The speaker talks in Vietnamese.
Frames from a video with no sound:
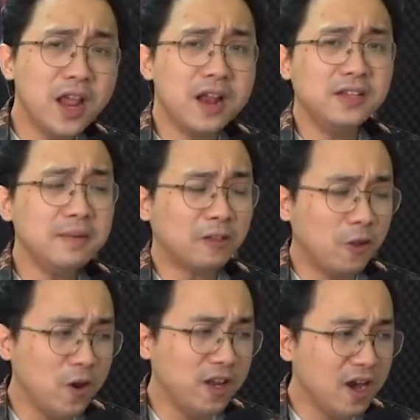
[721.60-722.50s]
hiện trước mặt
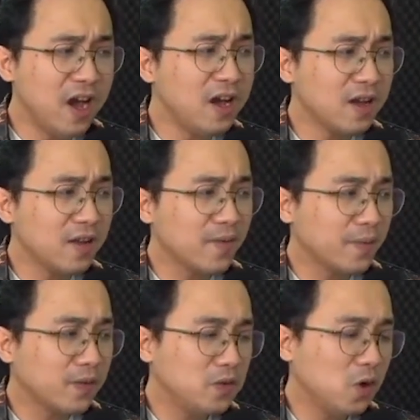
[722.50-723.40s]
tôi nữa.
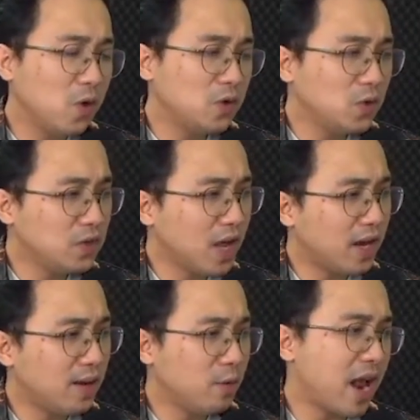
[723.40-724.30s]
Chôn chút
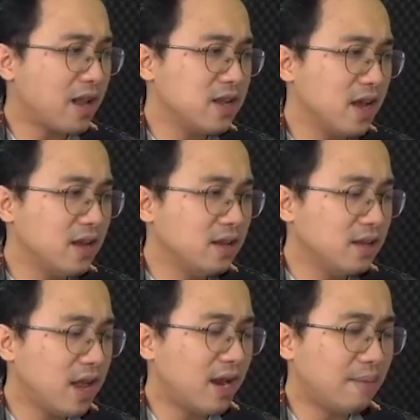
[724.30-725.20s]
giận lên một nạn nhân
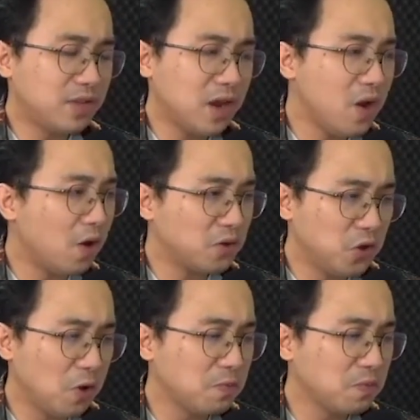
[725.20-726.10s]
là nam giới họ
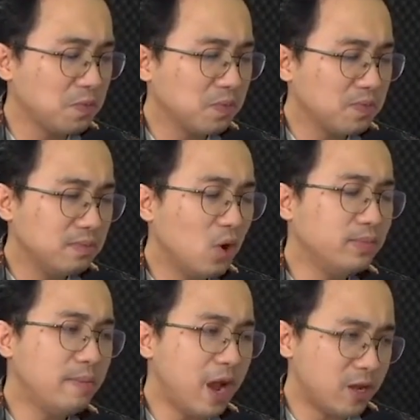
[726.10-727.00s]
Trung,
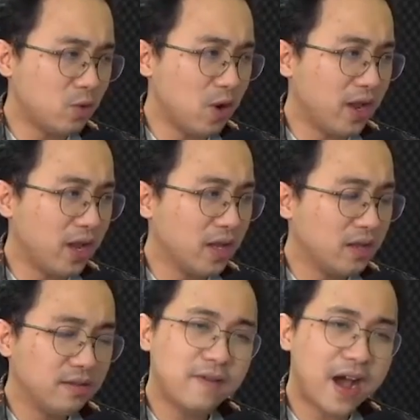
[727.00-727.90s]
47 tuổi
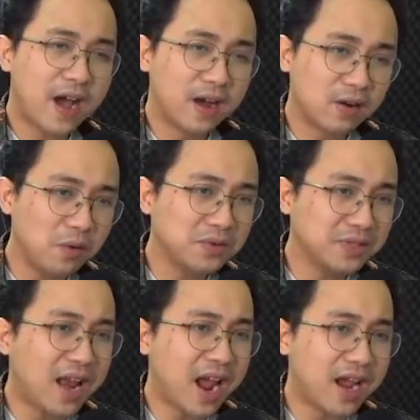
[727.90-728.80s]
và cũng
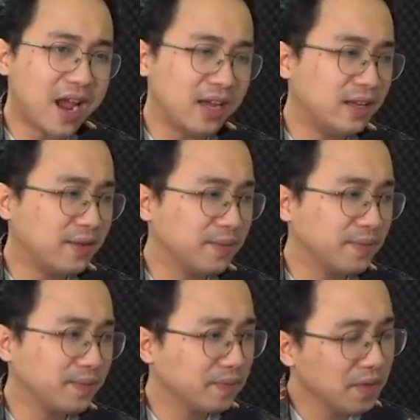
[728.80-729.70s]
sát hại anh.
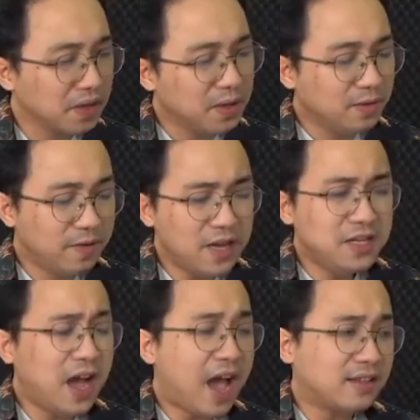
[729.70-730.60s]
Vẫn
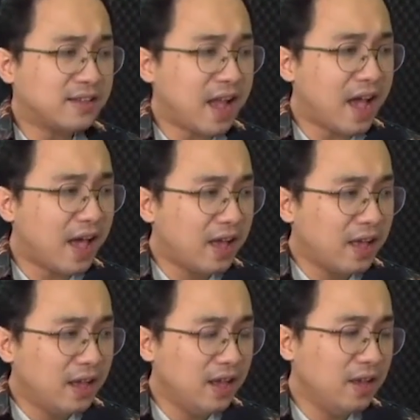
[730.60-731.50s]
chưa hả dạ,
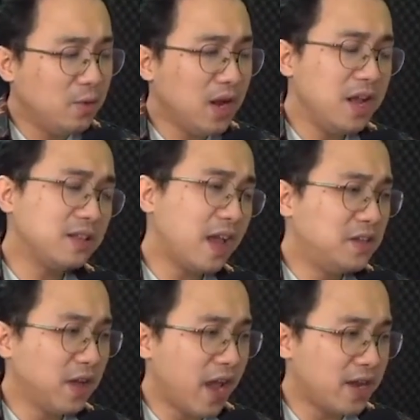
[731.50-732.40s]
ý quyết định thay
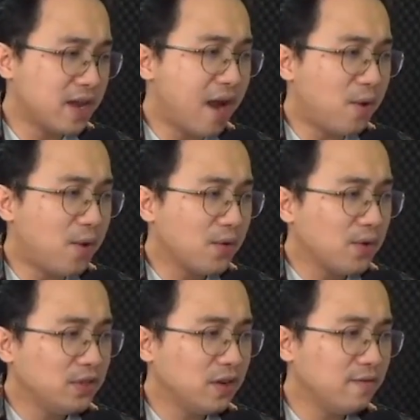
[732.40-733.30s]
trời hành đạo,
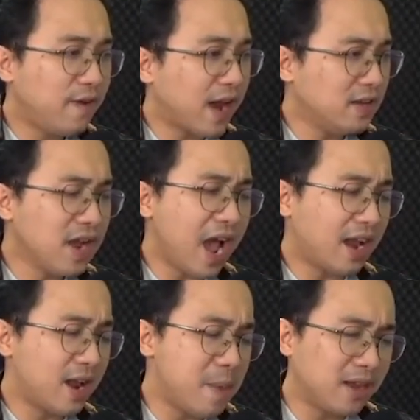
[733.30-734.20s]
trừng phạt những
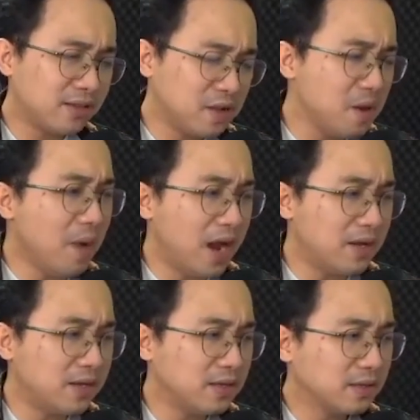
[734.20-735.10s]
ả đàn bà dơ
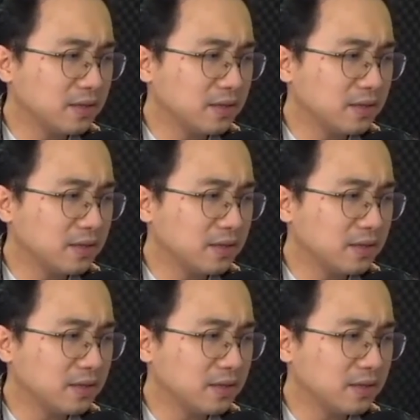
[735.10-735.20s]
bẩn.